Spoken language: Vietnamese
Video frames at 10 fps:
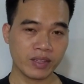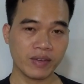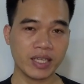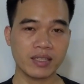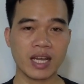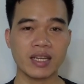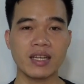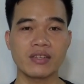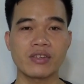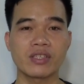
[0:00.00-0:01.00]
và hiện tại
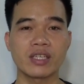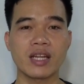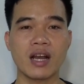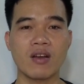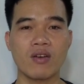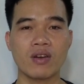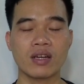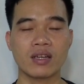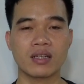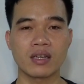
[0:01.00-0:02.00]
đây là chương trình đang
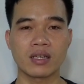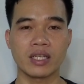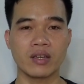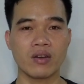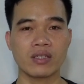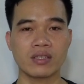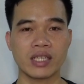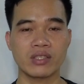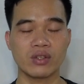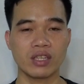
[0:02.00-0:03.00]
hot cực kỳ hot
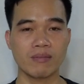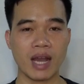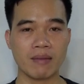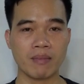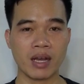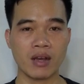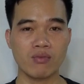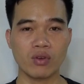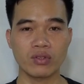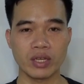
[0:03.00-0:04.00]
dành cho những bạn mà
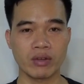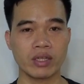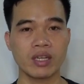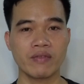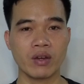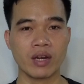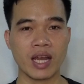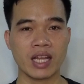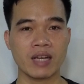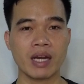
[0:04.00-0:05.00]
không có nhiều kiến thức về
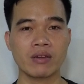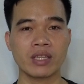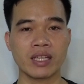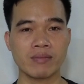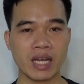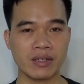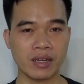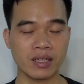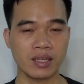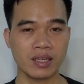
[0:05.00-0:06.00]
online để các bạn có thể tham gia
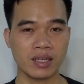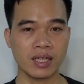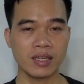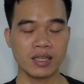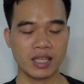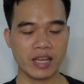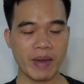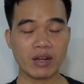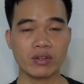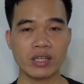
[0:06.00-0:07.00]
được đó thì
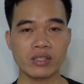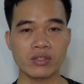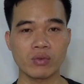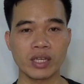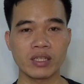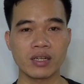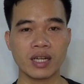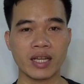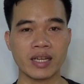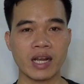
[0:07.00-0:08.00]
các bạn có thể sử dụng hình thức
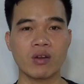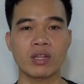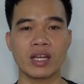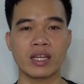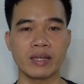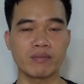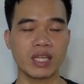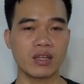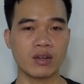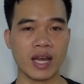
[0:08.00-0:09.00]
này để có thể kiếm
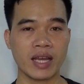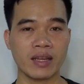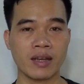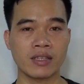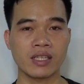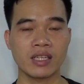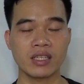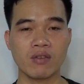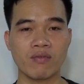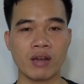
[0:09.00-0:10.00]
tiền online ở à, trên
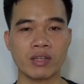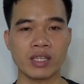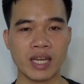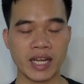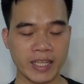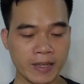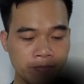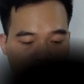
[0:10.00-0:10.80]
TikTok vào thời gian này nhé